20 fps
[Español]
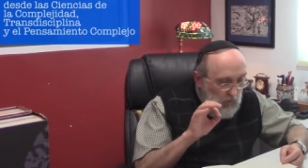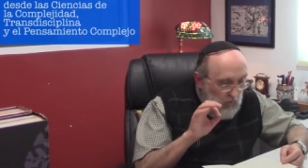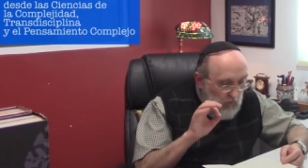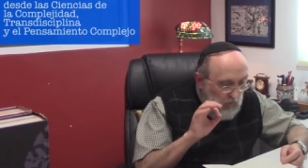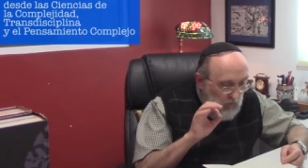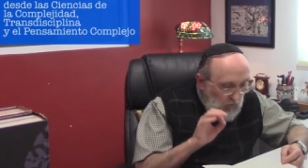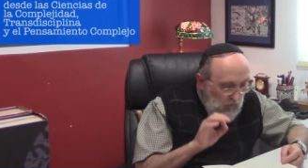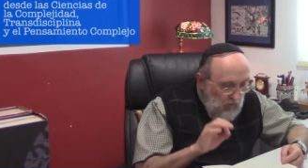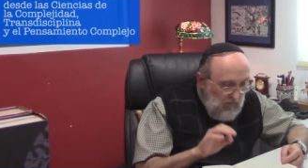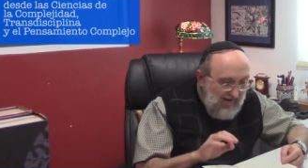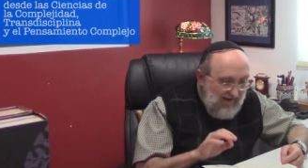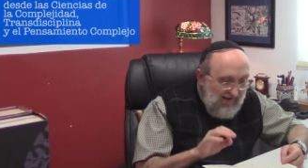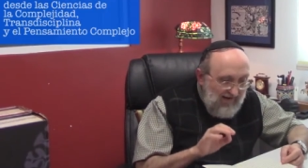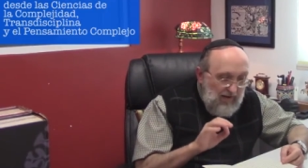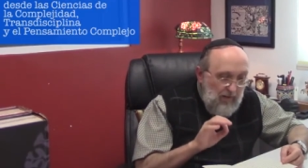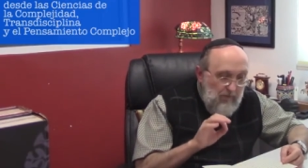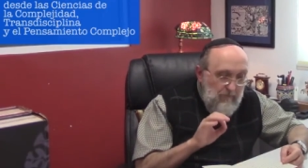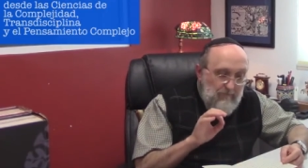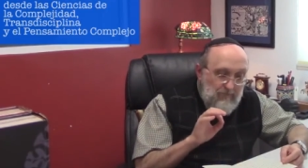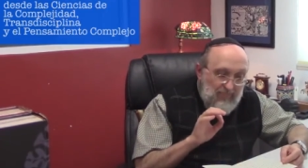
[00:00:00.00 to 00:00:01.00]
una
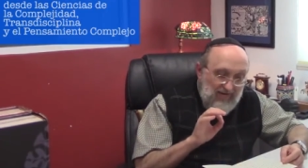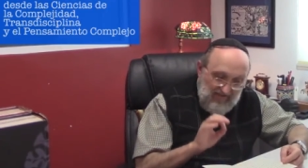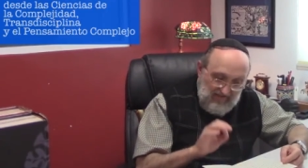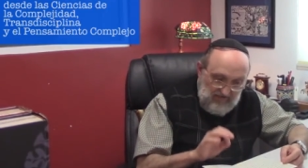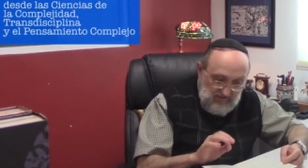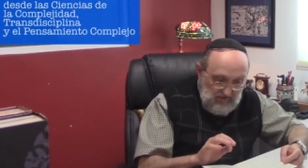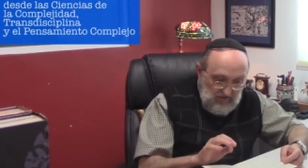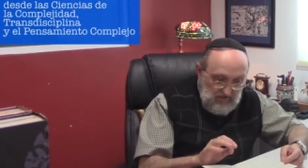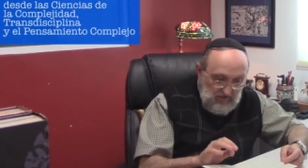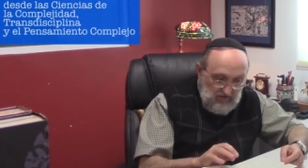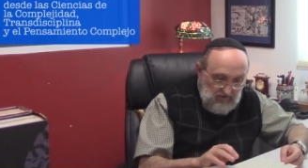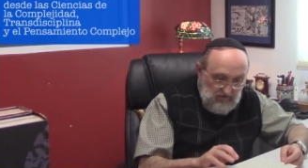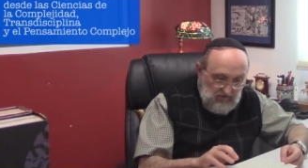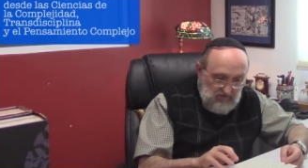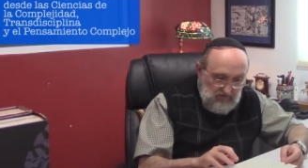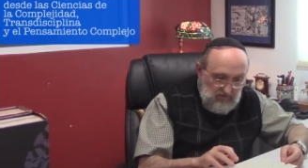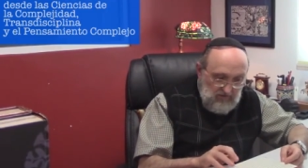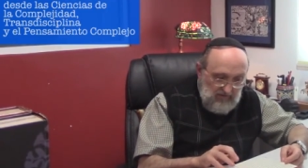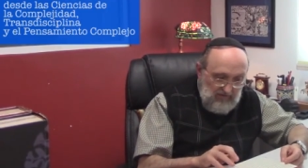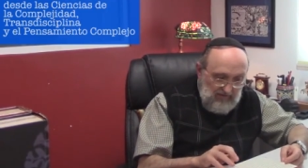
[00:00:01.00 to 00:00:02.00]
gran brecha
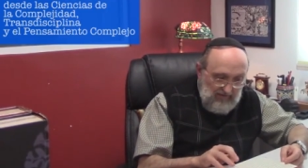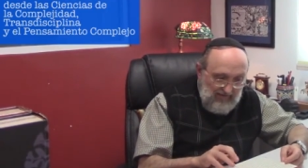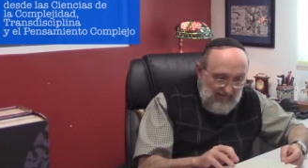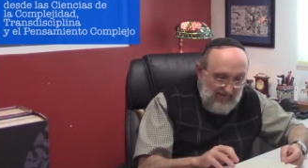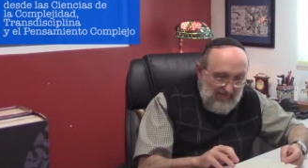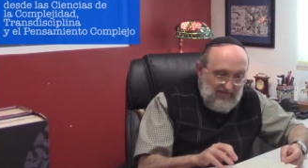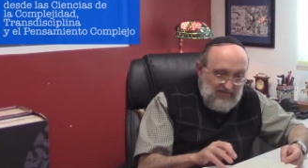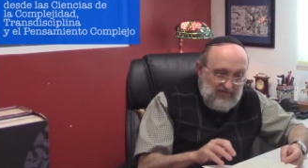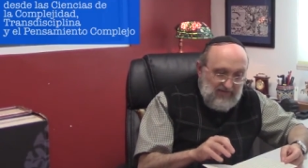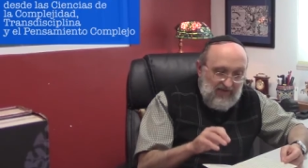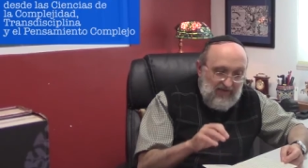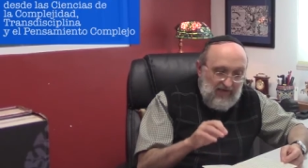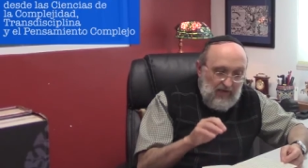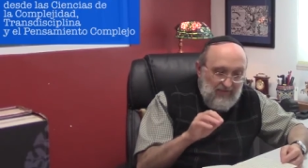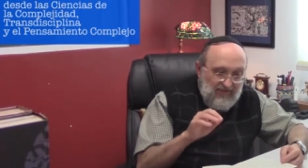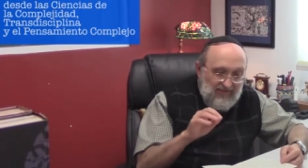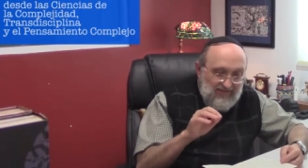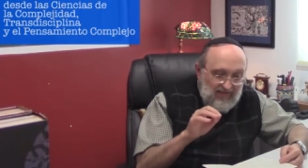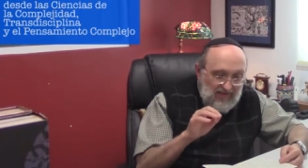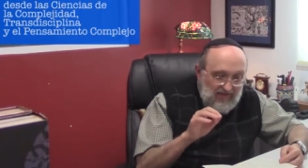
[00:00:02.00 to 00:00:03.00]
entre la
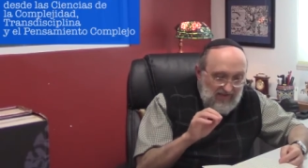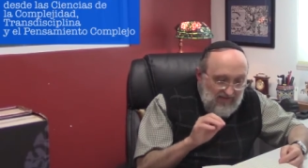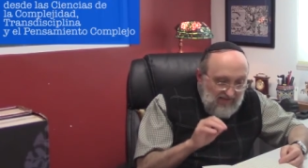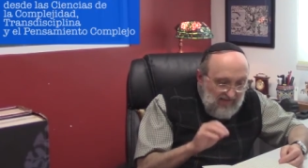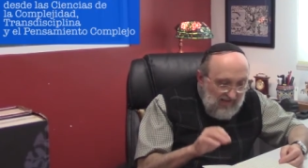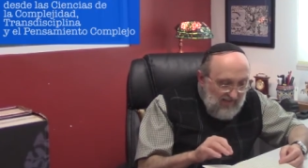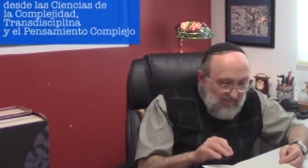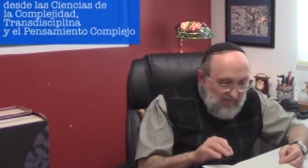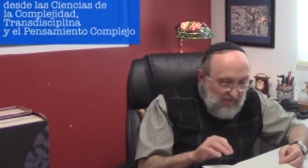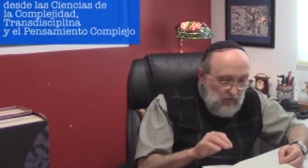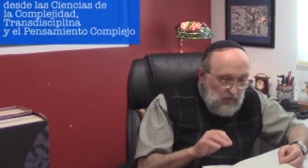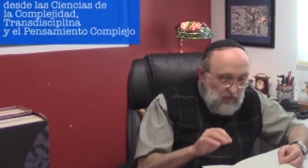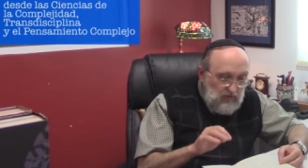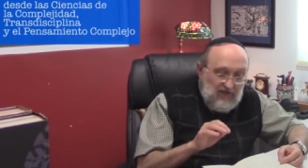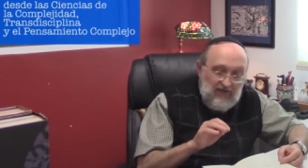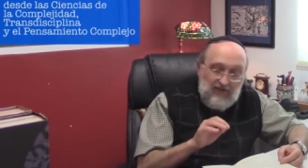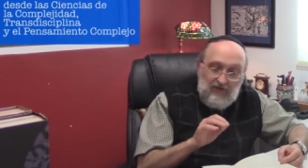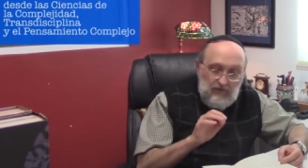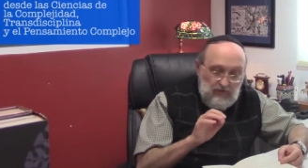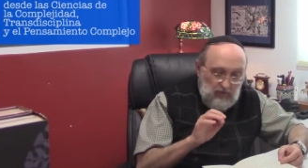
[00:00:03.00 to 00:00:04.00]
mentalidad de los
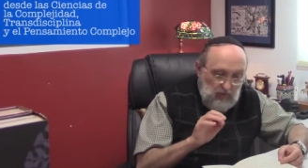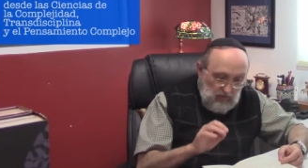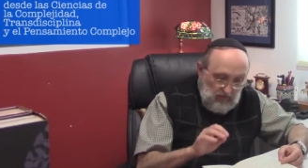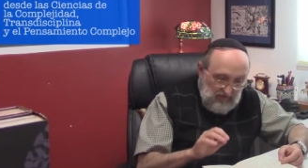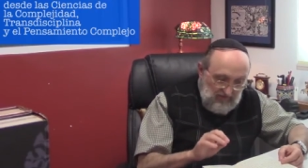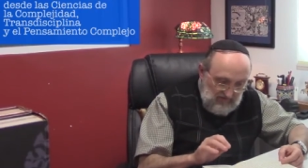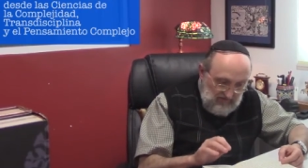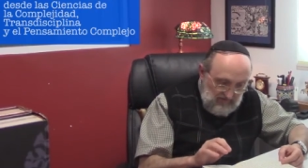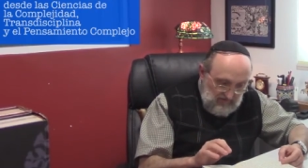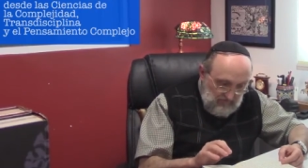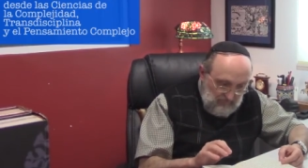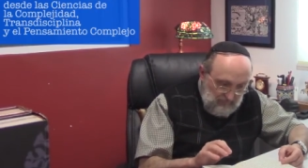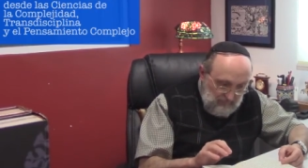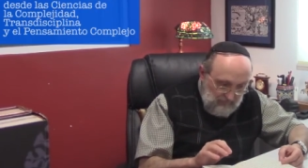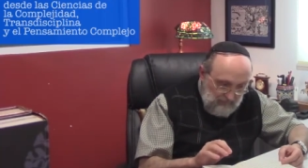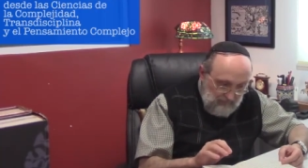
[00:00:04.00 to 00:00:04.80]
actores